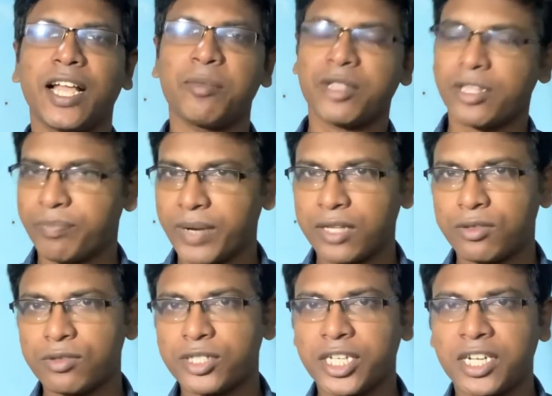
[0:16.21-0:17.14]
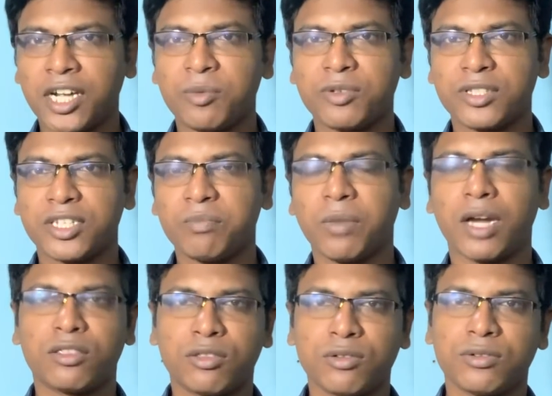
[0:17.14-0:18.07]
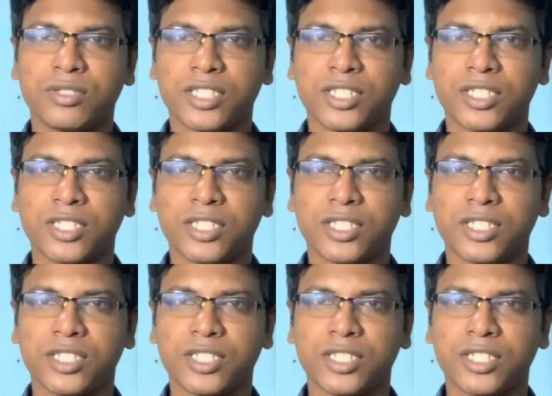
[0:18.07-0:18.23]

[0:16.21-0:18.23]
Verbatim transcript: আমাদের প্রাক্তন শিক্ষামন্ত্রী পার্থ